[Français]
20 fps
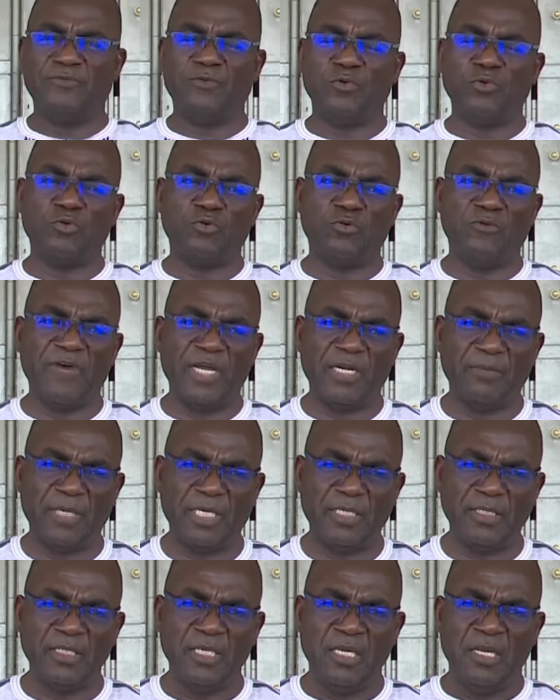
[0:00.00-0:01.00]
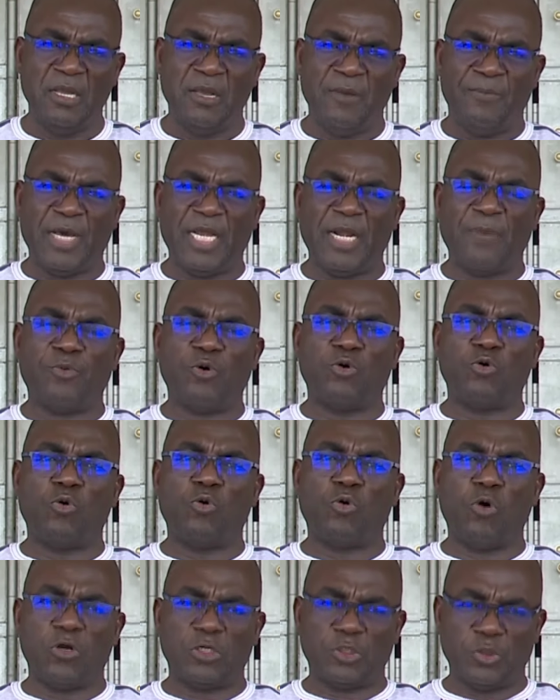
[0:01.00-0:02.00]
niveau du gouvernement par rapport
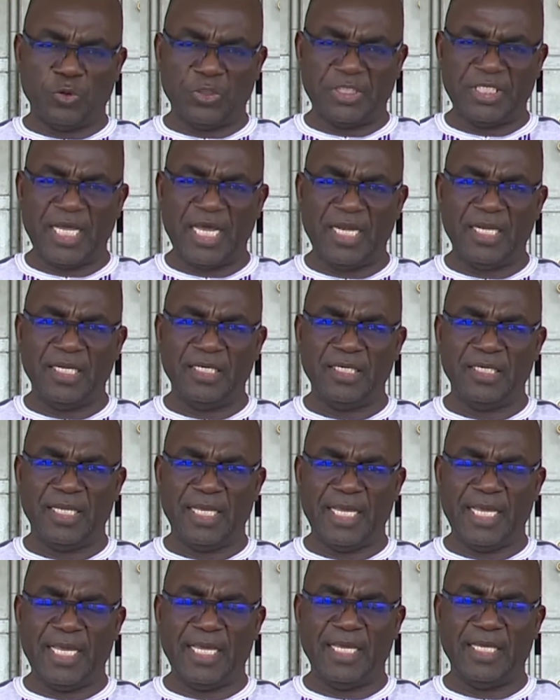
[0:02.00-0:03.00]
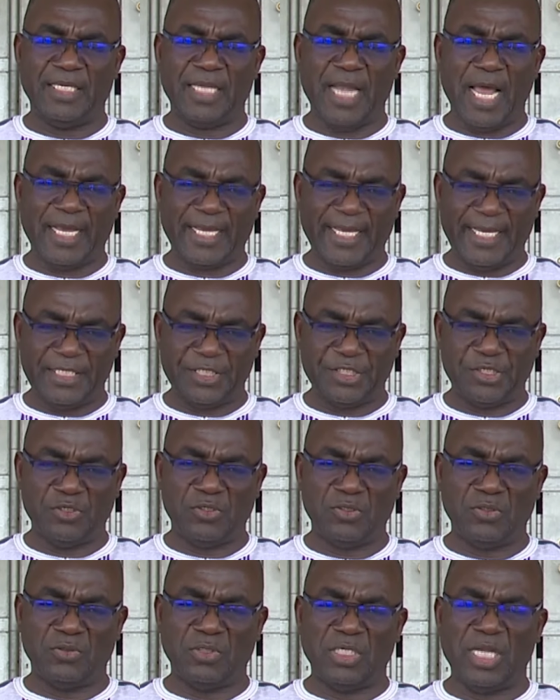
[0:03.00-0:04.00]
au corps social et la
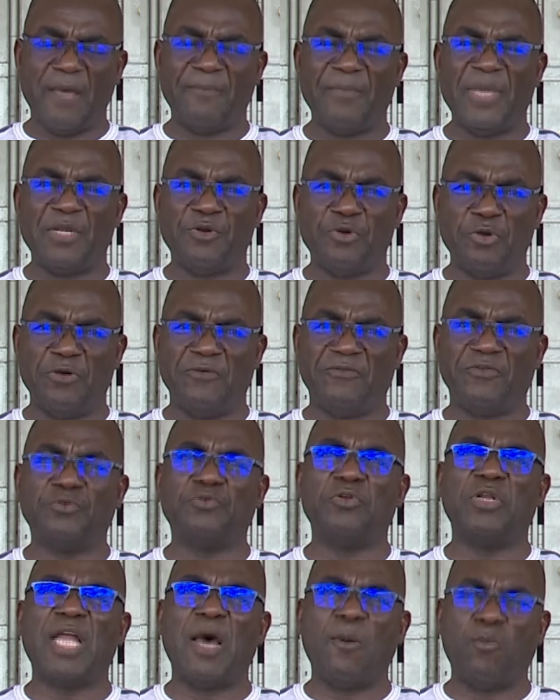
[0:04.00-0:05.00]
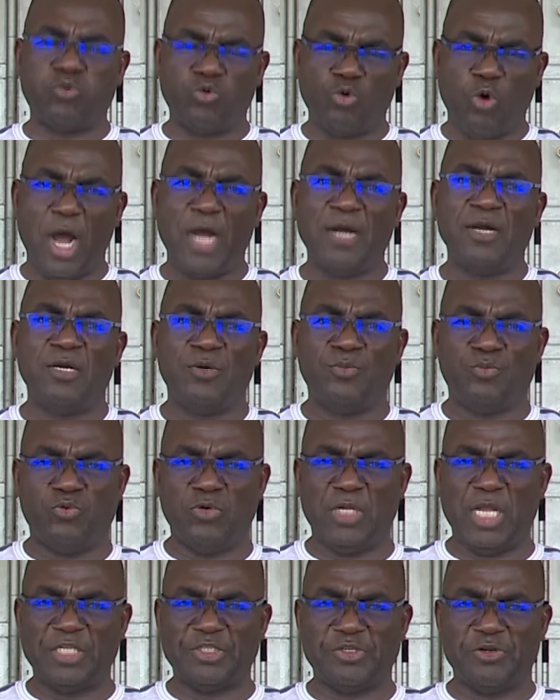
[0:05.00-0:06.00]
question de la main-d'œuvre, de l'emploi
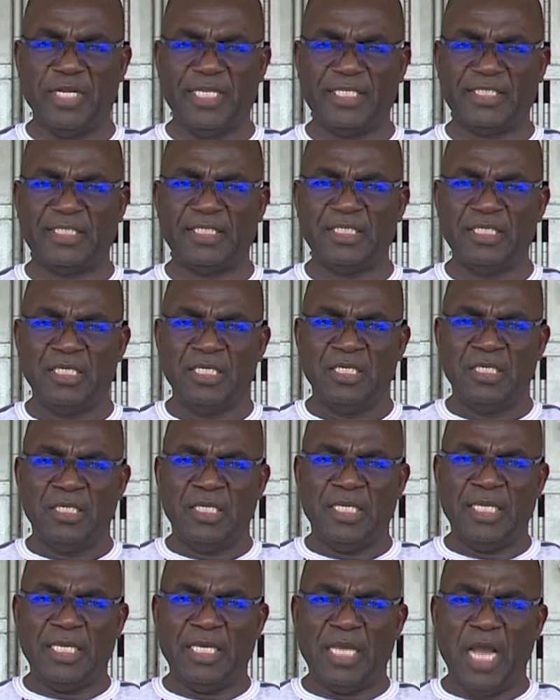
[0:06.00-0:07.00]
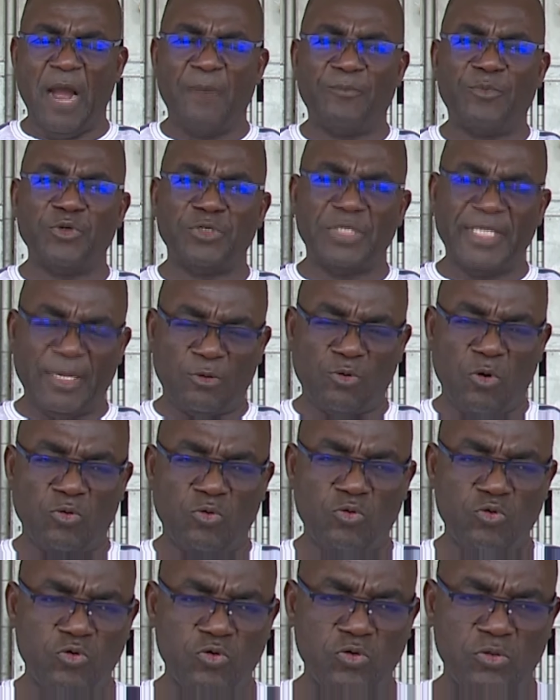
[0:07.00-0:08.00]
pour la jeunesse. en plus des
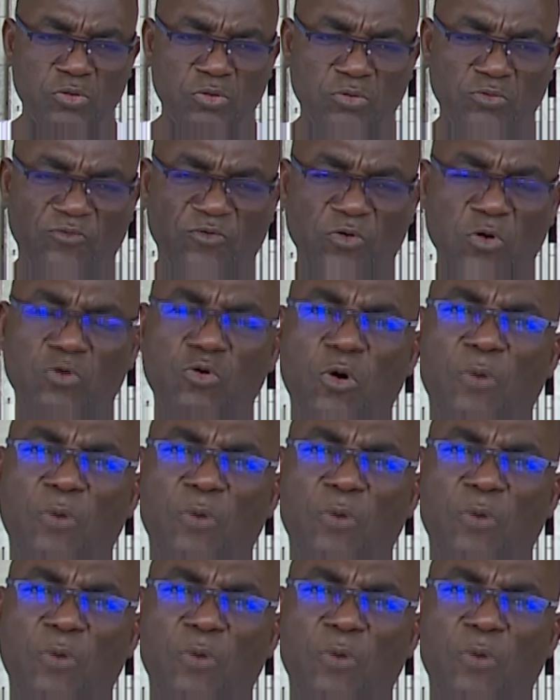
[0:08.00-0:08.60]
concours, nous voulons